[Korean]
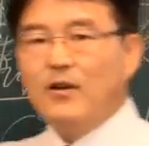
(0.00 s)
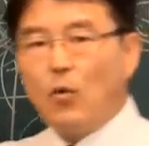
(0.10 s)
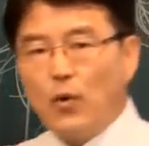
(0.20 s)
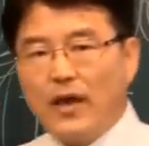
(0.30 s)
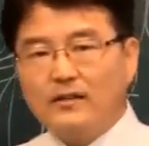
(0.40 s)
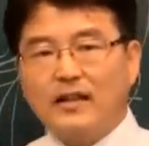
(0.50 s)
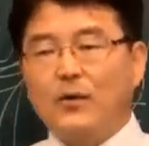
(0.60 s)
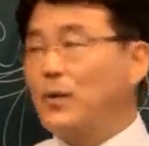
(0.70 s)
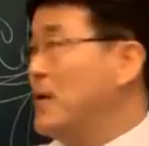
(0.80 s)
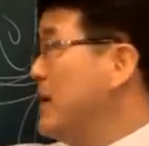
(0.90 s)

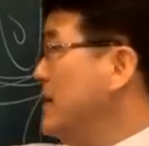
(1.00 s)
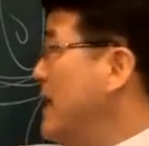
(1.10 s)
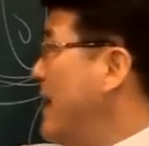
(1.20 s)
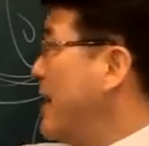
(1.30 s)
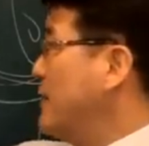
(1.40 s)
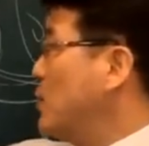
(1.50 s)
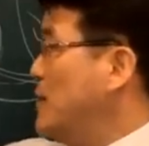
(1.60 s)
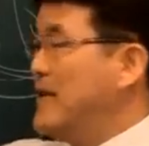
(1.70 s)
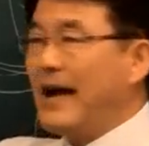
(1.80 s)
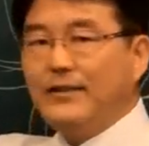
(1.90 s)
오행상으로 얘에게
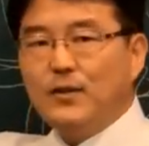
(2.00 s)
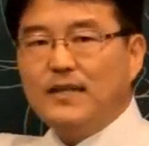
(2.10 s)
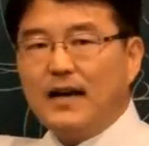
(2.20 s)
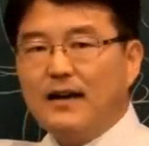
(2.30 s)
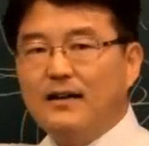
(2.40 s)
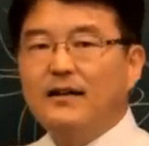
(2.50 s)
좋냐 안 좋냐